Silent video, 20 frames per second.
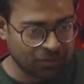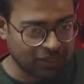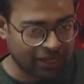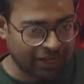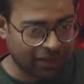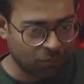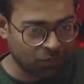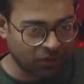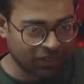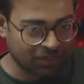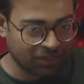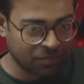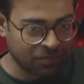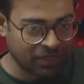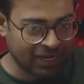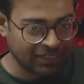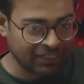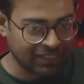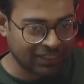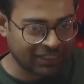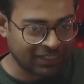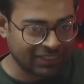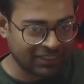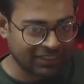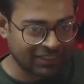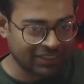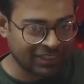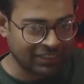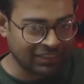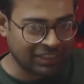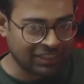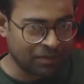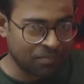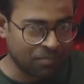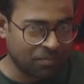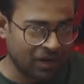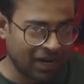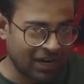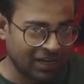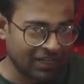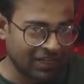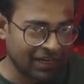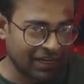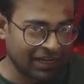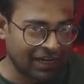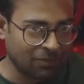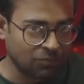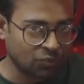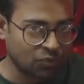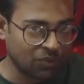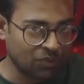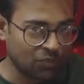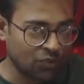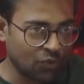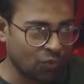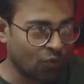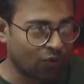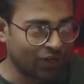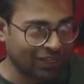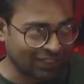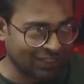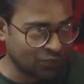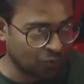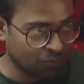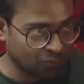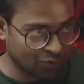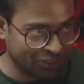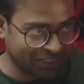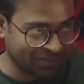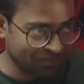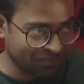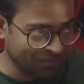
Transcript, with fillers: আমরা এমন একটা ব্র্যান্ড থেকে নিতে চাই যে ব্র্যান্ডটার নাম শুনে মনে অনেক হ্যাঁ। কিছু বুঝে